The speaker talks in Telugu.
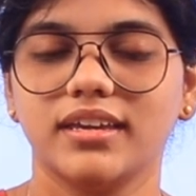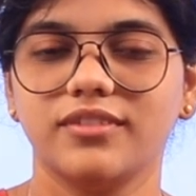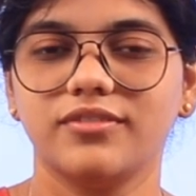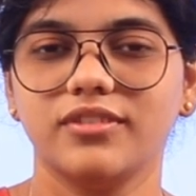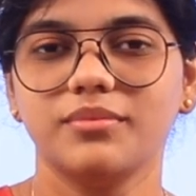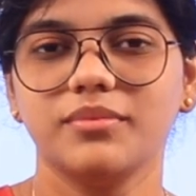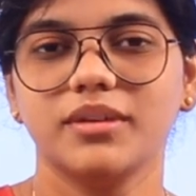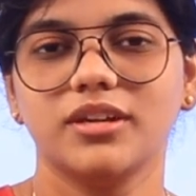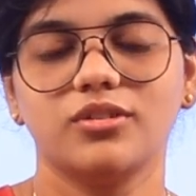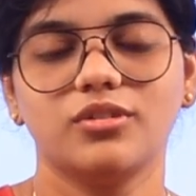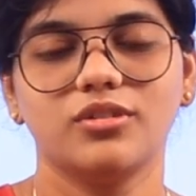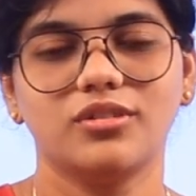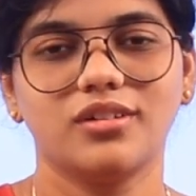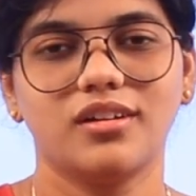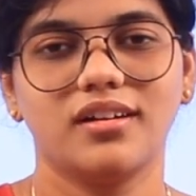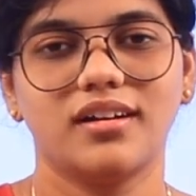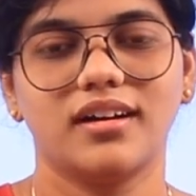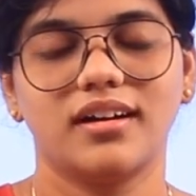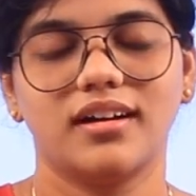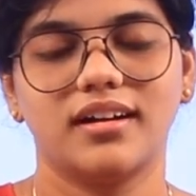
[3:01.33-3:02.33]
ఇవి మీరు
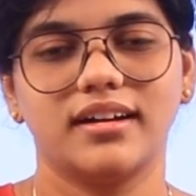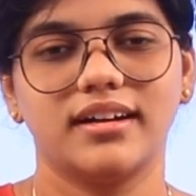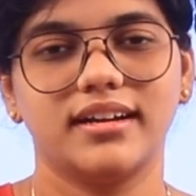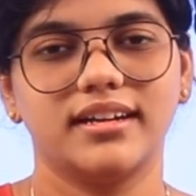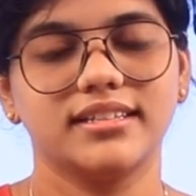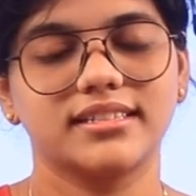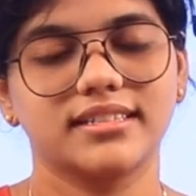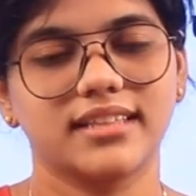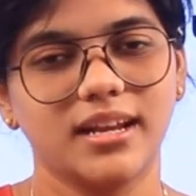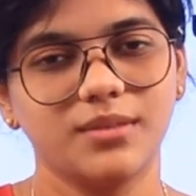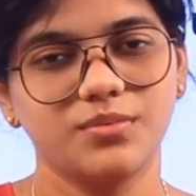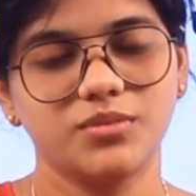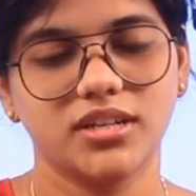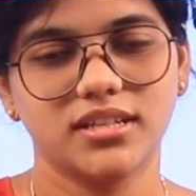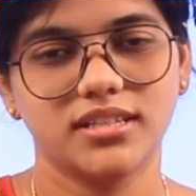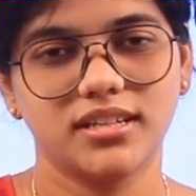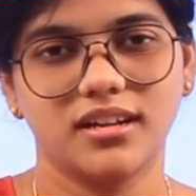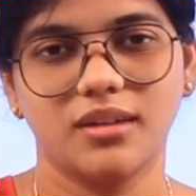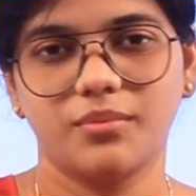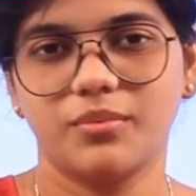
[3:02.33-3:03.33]
డిస్క్రైబ్
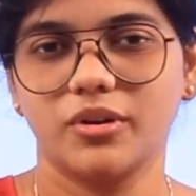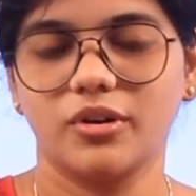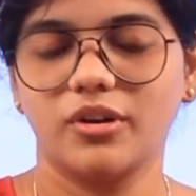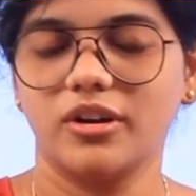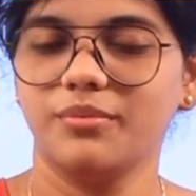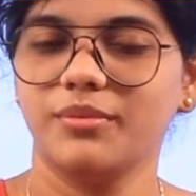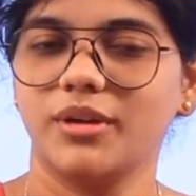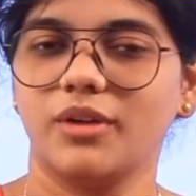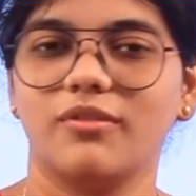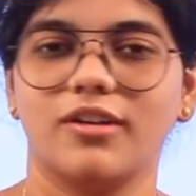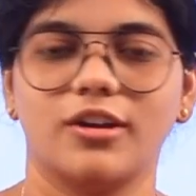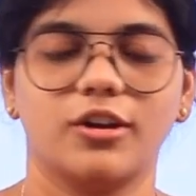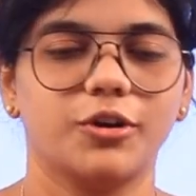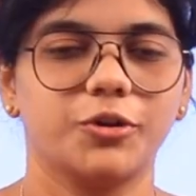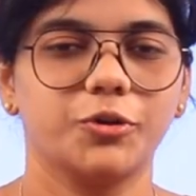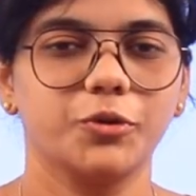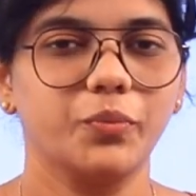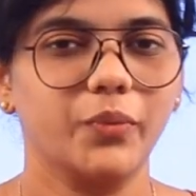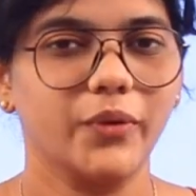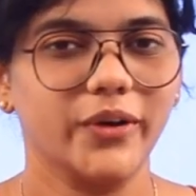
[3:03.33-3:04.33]
చేసేటప్పుడు కూడా మీకు వన్
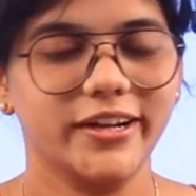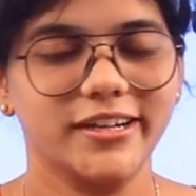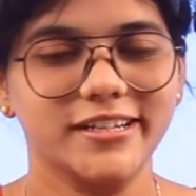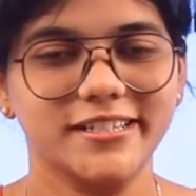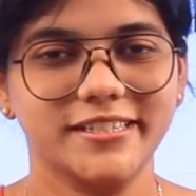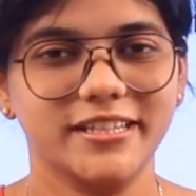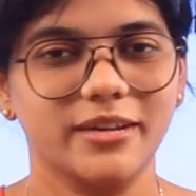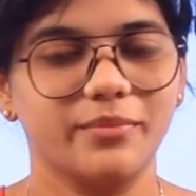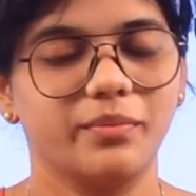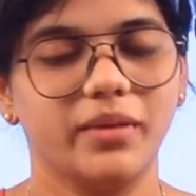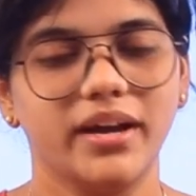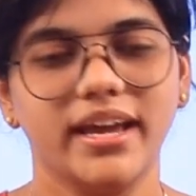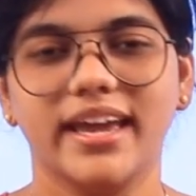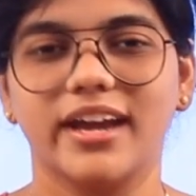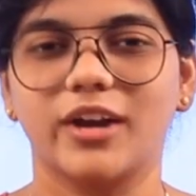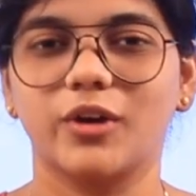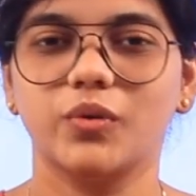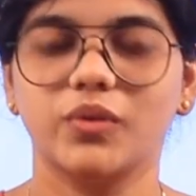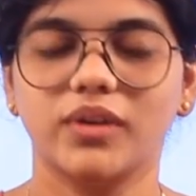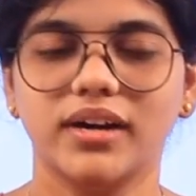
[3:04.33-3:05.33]
ఆర్ టూ పాయింట్స్ తప్ప
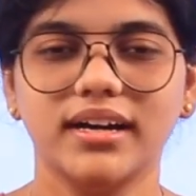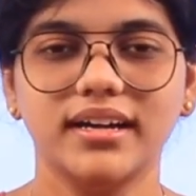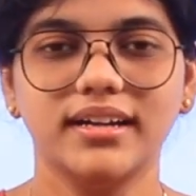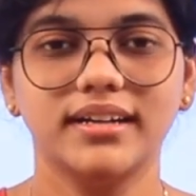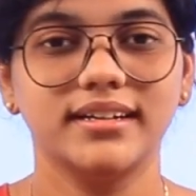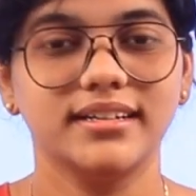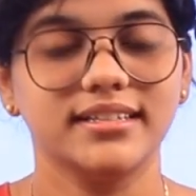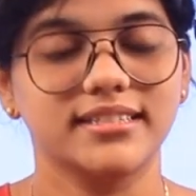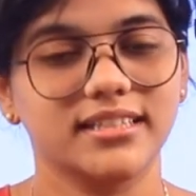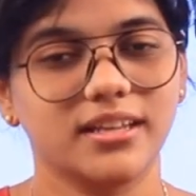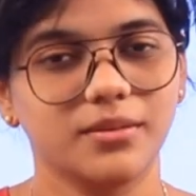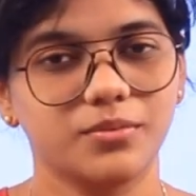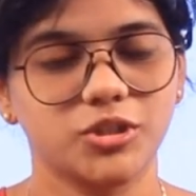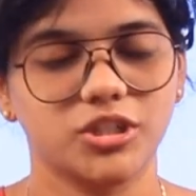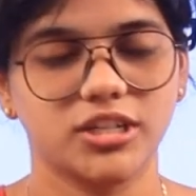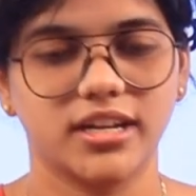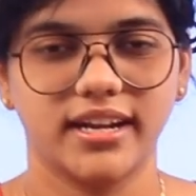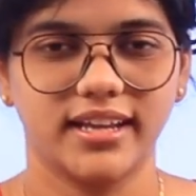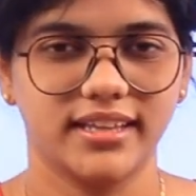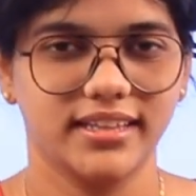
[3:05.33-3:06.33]
ఎక్కువ
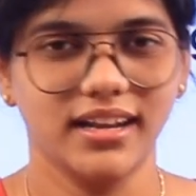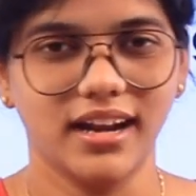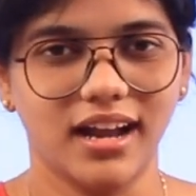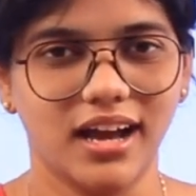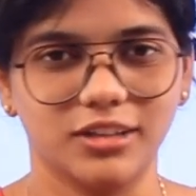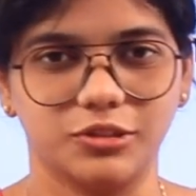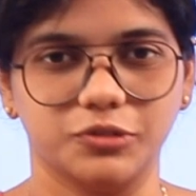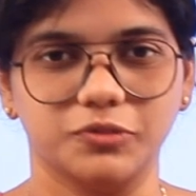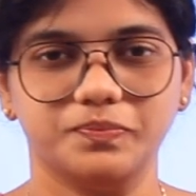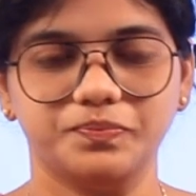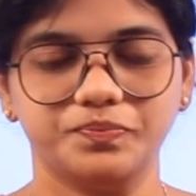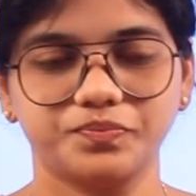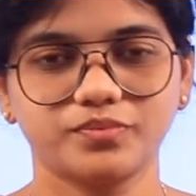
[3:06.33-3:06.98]
డిస్క్రిప్షన్ అనేది రాదు